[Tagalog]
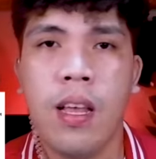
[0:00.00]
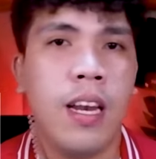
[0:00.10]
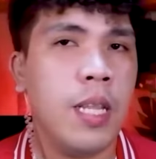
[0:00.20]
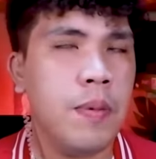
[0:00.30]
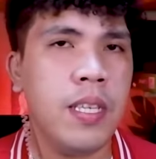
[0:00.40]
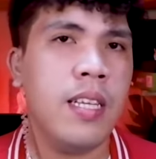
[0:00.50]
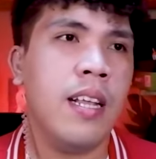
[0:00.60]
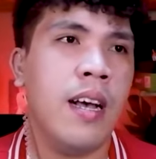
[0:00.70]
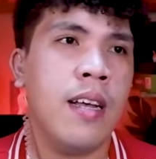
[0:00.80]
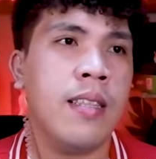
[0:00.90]
Let me say
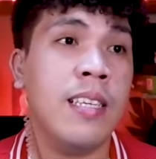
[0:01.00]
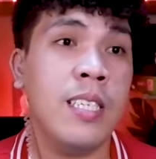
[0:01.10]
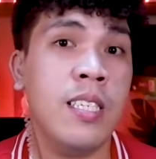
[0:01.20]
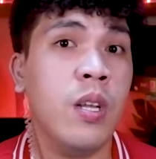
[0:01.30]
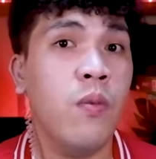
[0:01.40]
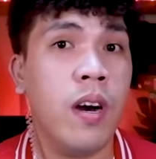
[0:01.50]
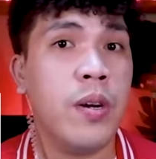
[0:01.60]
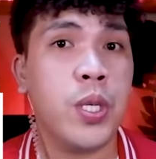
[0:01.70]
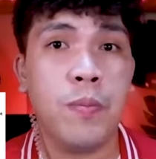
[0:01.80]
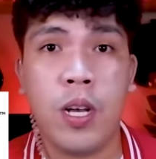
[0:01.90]
that this is the
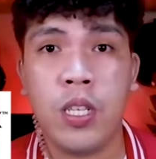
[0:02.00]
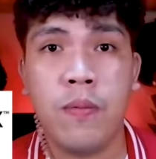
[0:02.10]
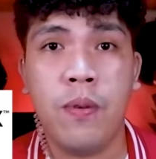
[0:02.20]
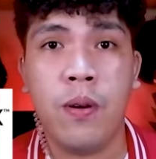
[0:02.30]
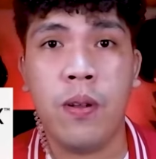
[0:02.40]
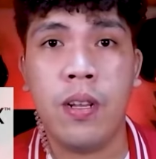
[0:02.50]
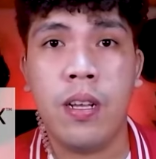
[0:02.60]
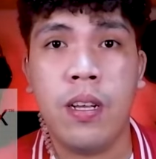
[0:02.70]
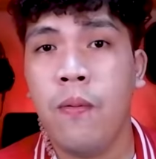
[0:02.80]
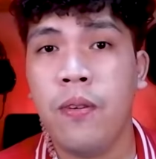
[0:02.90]
one responsible
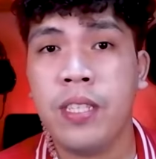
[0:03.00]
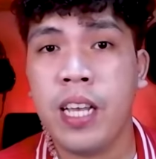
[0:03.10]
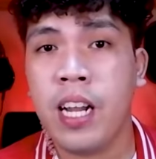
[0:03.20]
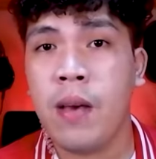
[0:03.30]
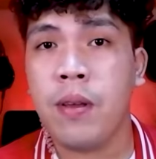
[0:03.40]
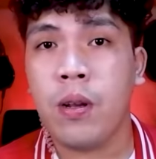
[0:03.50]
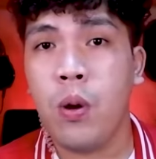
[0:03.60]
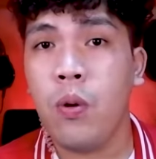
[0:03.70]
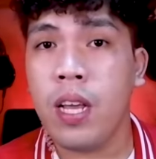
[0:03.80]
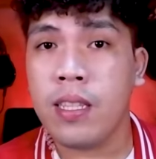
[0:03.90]
for dynamic
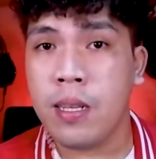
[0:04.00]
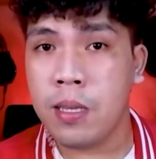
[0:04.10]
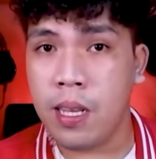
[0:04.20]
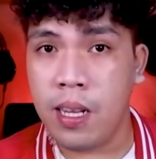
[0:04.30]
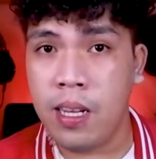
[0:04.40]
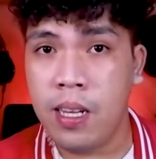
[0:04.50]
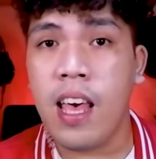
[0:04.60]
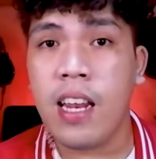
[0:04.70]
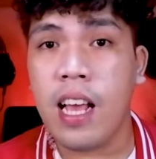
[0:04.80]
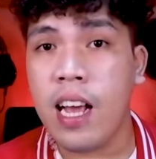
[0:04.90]
no latency
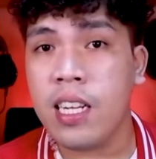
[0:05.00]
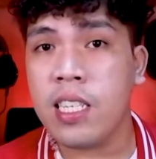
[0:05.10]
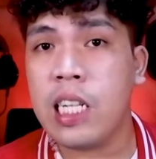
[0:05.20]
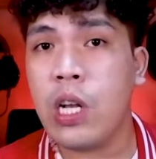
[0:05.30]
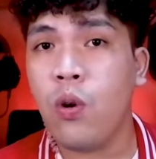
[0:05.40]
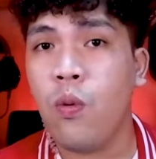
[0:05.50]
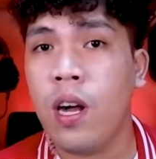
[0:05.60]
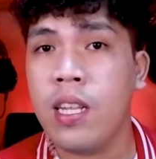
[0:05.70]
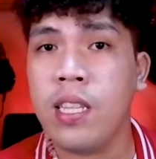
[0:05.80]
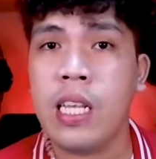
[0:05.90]
and HD
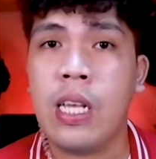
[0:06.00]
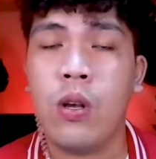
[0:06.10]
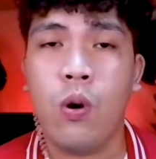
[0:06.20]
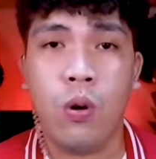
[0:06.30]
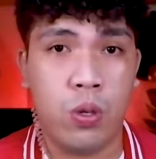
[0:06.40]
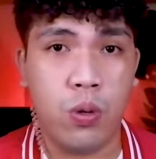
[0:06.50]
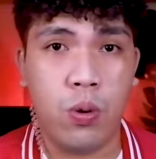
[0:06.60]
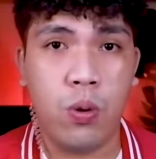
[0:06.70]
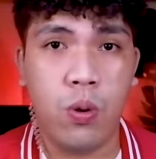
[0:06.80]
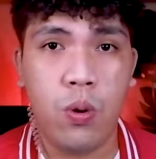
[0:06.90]
quality audio.